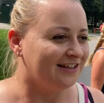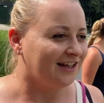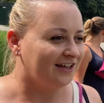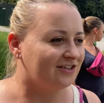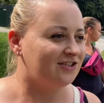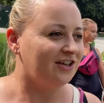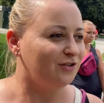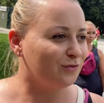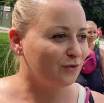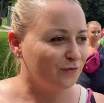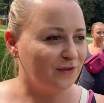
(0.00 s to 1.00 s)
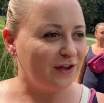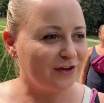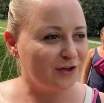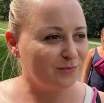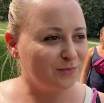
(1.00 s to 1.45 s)
Także i tu
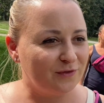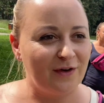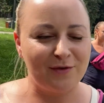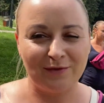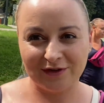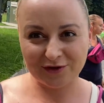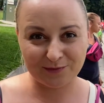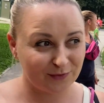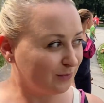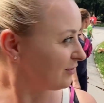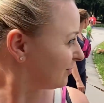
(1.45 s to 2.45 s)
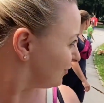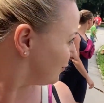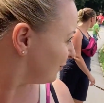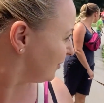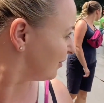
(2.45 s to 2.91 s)
rowerki pływały kiedyś były tylko z
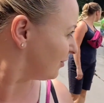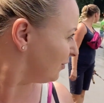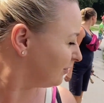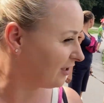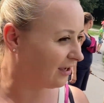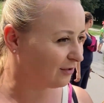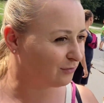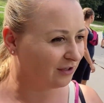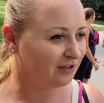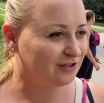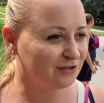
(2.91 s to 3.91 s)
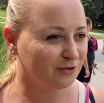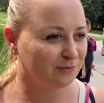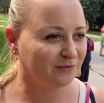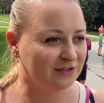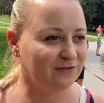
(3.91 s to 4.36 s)
drugiej strony, a tutaj też
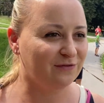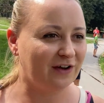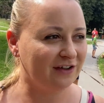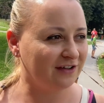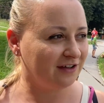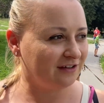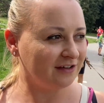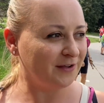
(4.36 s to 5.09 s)
są, więc fajnie.